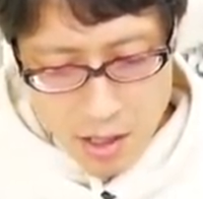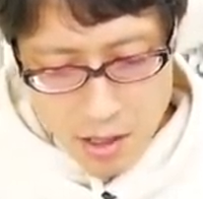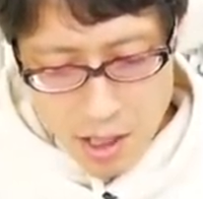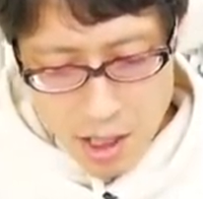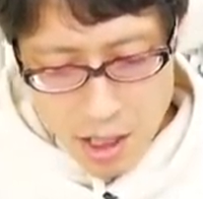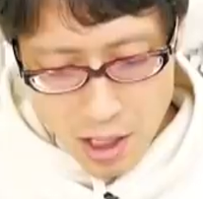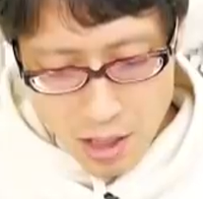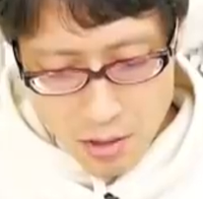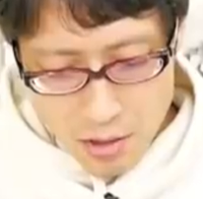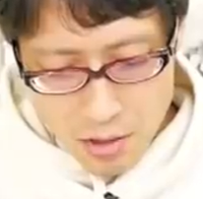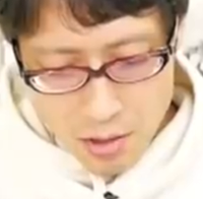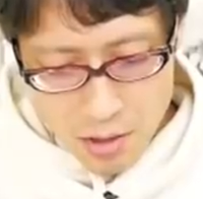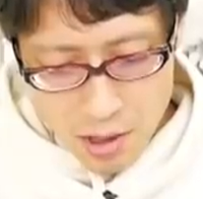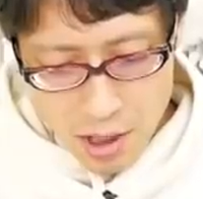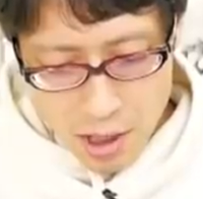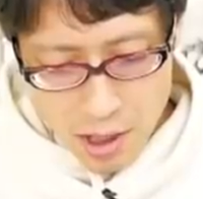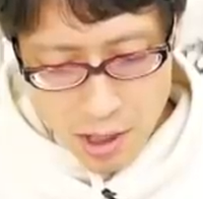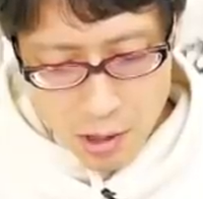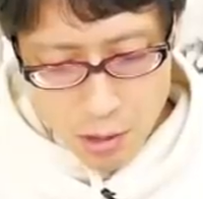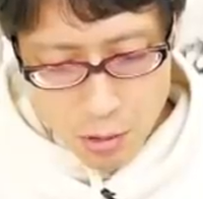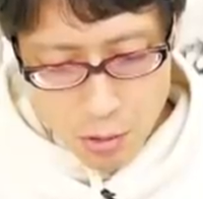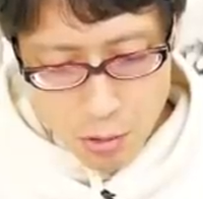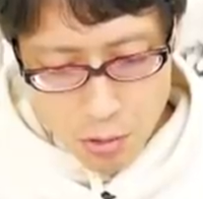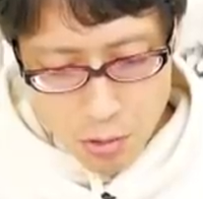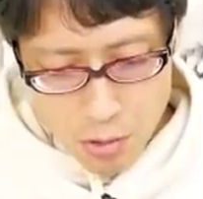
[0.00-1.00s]
学術
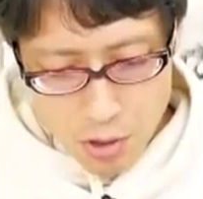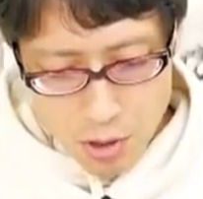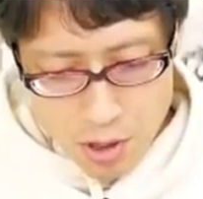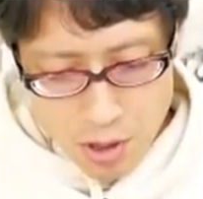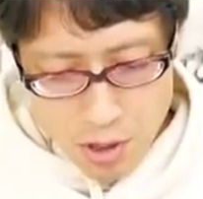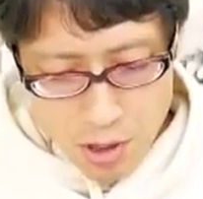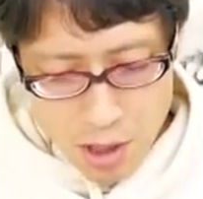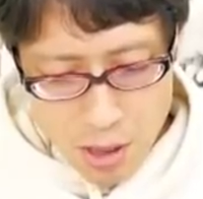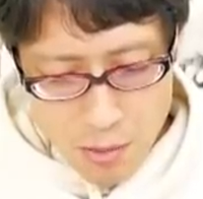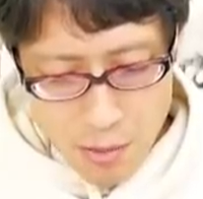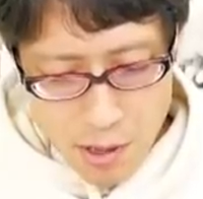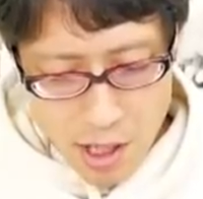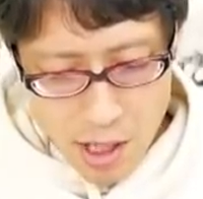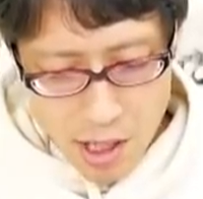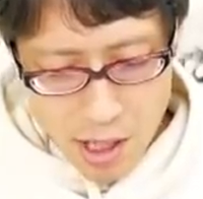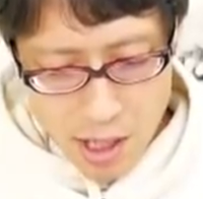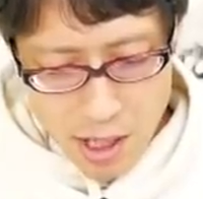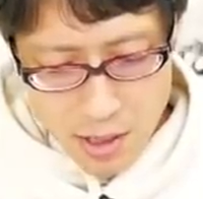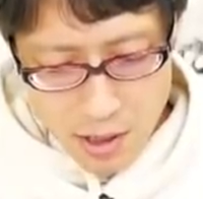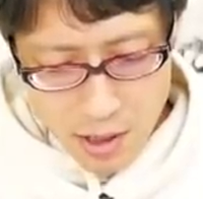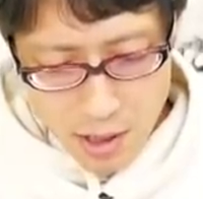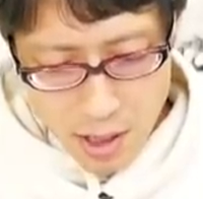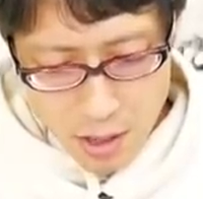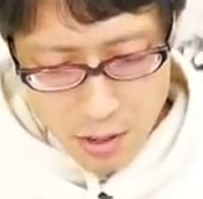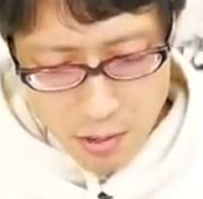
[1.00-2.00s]
会議の独立性は破
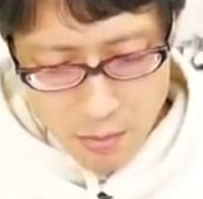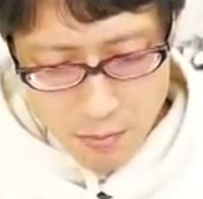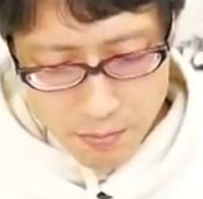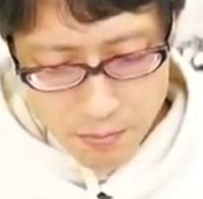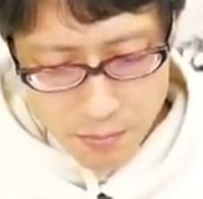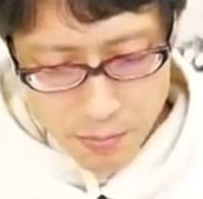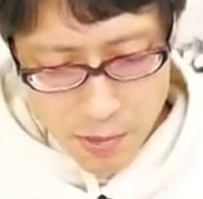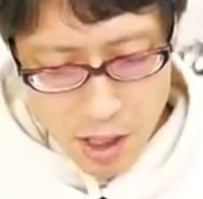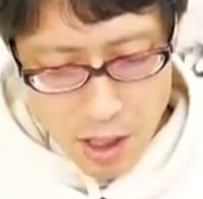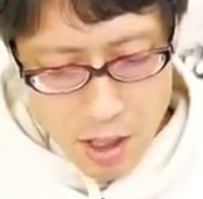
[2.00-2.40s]
壊される。